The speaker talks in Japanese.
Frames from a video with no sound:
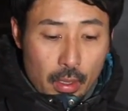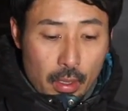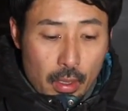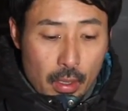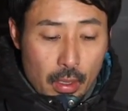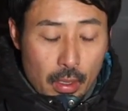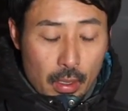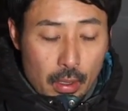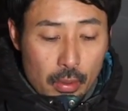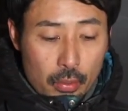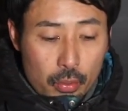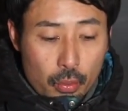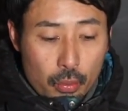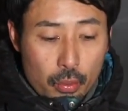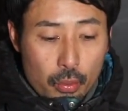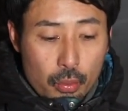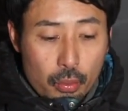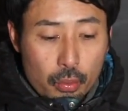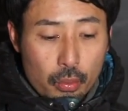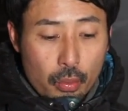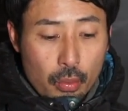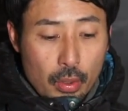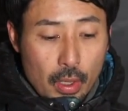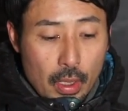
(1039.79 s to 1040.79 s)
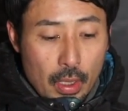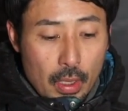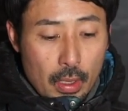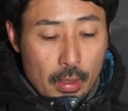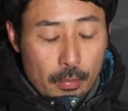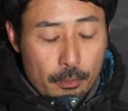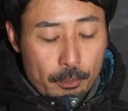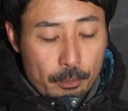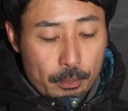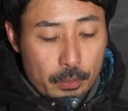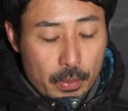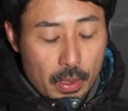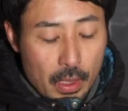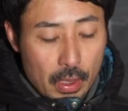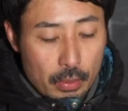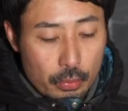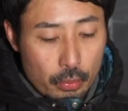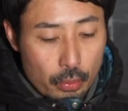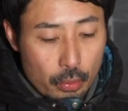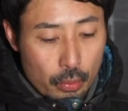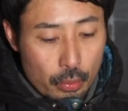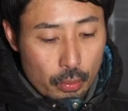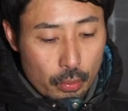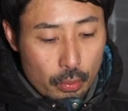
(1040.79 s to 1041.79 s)
えー、ということで、あ
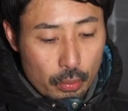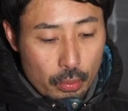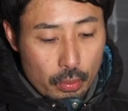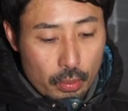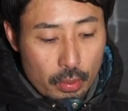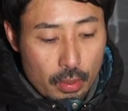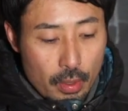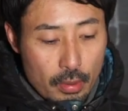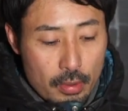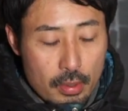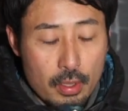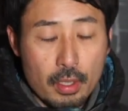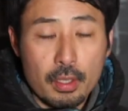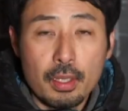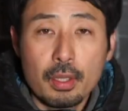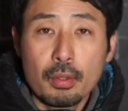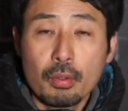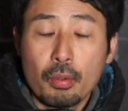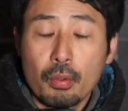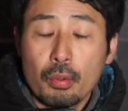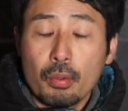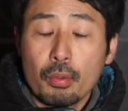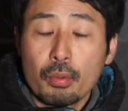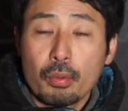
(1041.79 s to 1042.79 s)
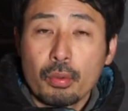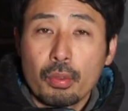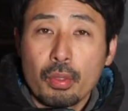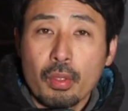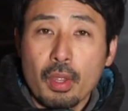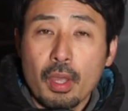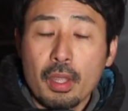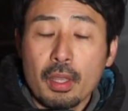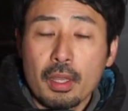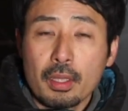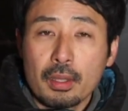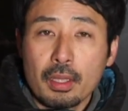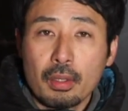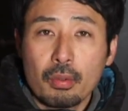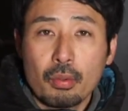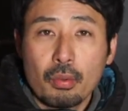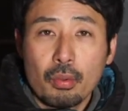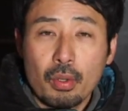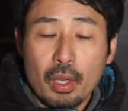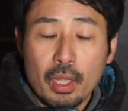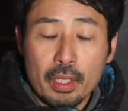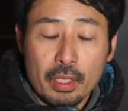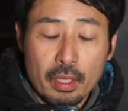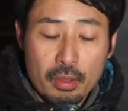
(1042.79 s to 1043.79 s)
の差し金の使い方
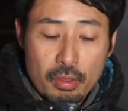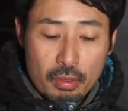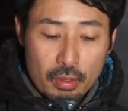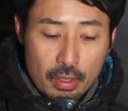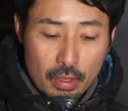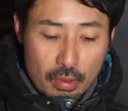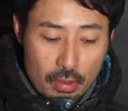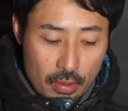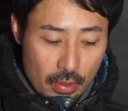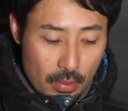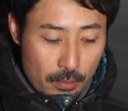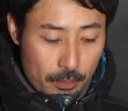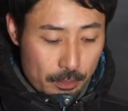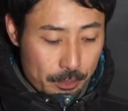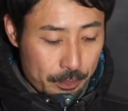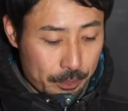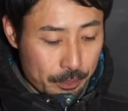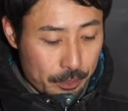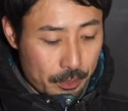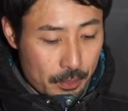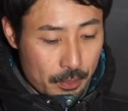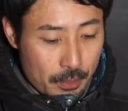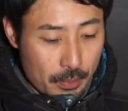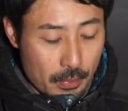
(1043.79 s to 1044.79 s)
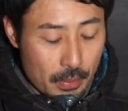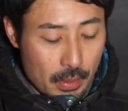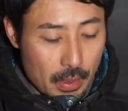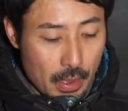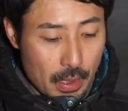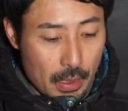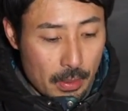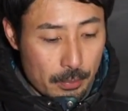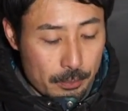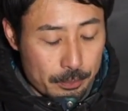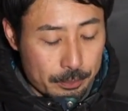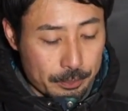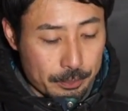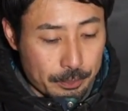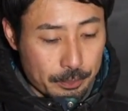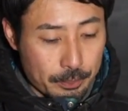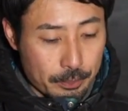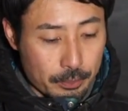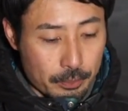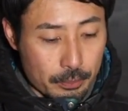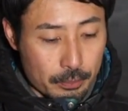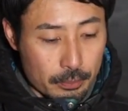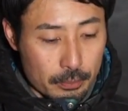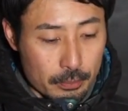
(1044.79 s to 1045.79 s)
の話でした。で、
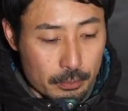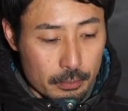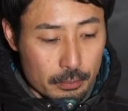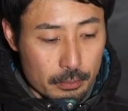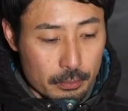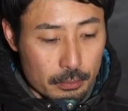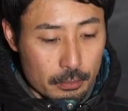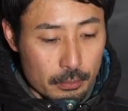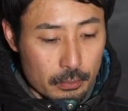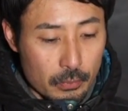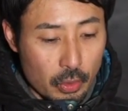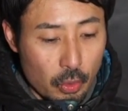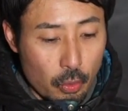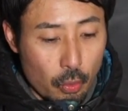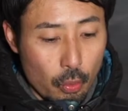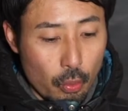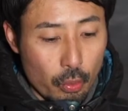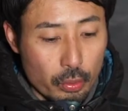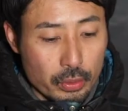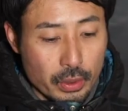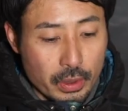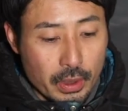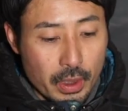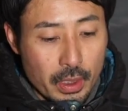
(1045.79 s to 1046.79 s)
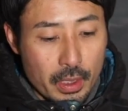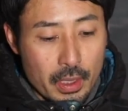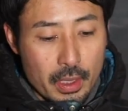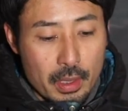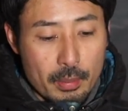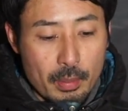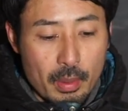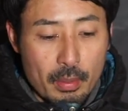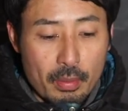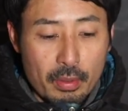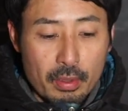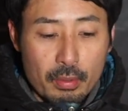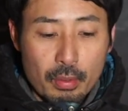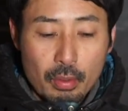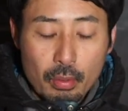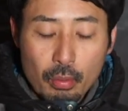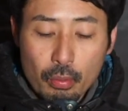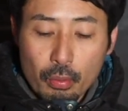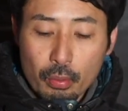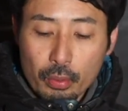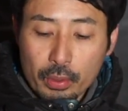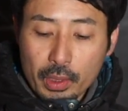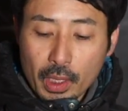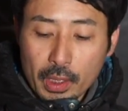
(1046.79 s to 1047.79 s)
こう今までは
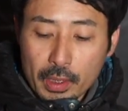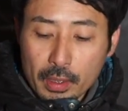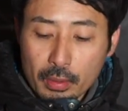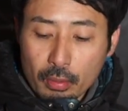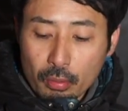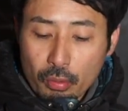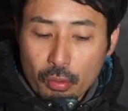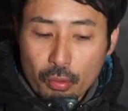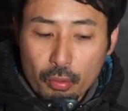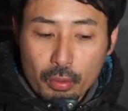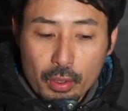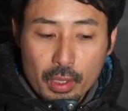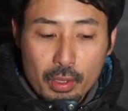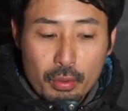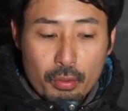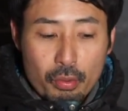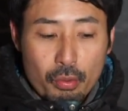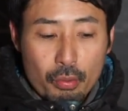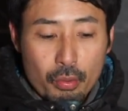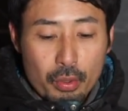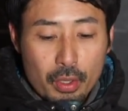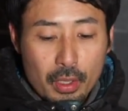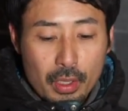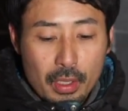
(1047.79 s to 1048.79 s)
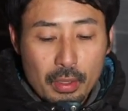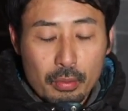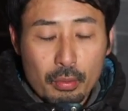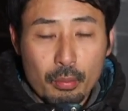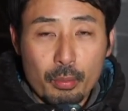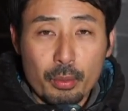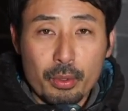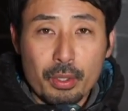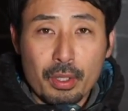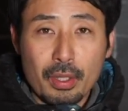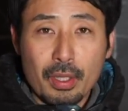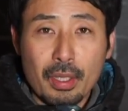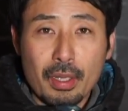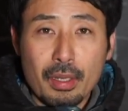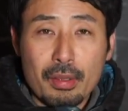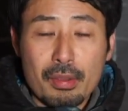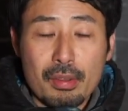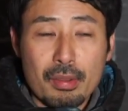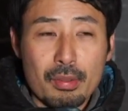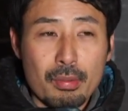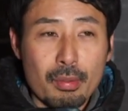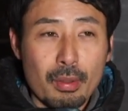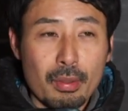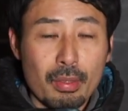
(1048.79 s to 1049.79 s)
こうただの直角定規かと思ってたら
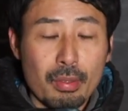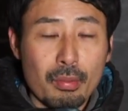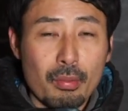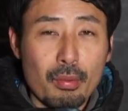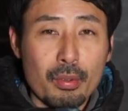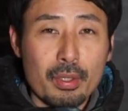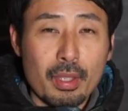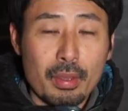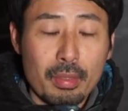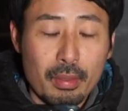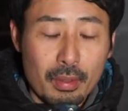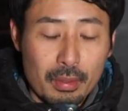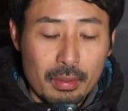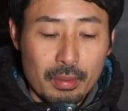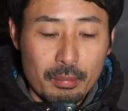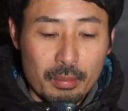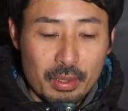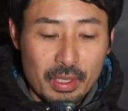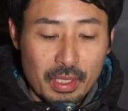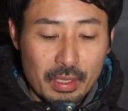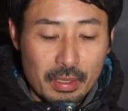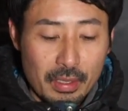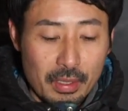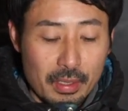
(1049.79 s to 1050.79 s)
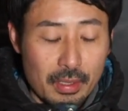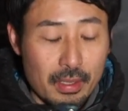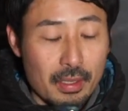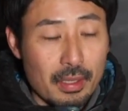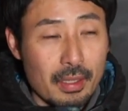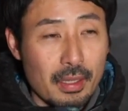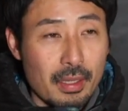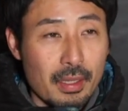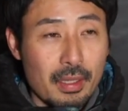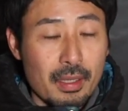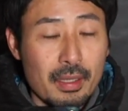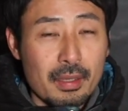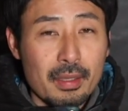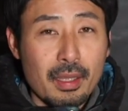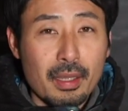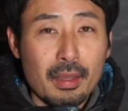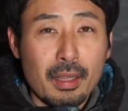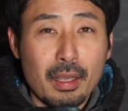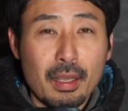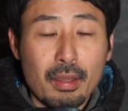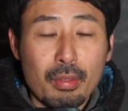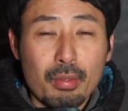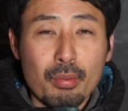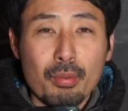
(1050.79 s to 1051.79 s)
実はすごいやつだったみたいな、なん
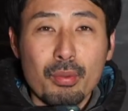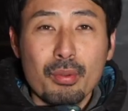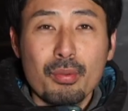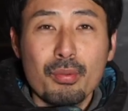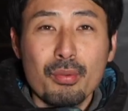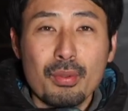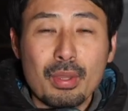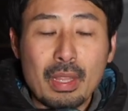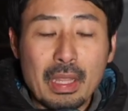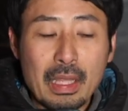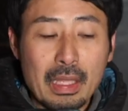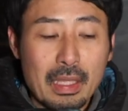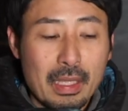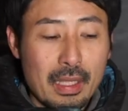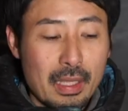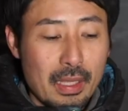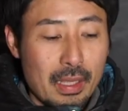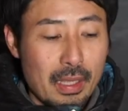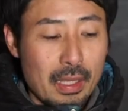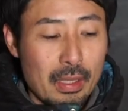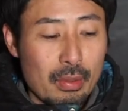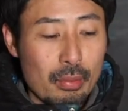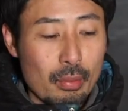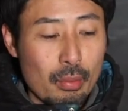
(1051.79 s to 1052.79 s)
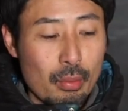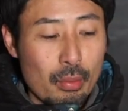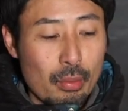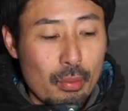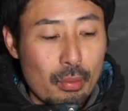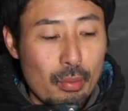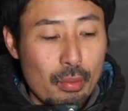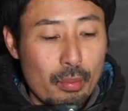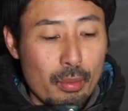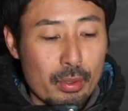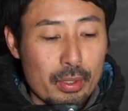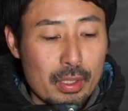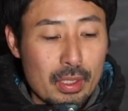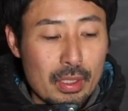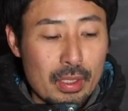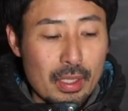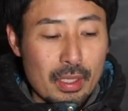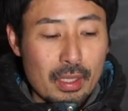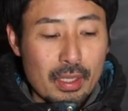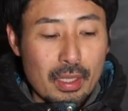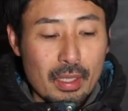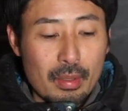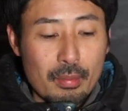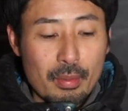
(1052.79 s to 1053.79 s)
だかそういうふうに、えー、と思ってい
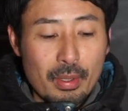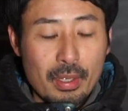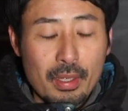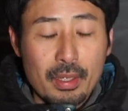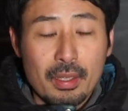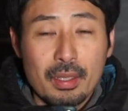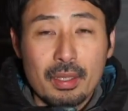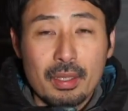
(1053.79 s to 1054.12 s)
ただければ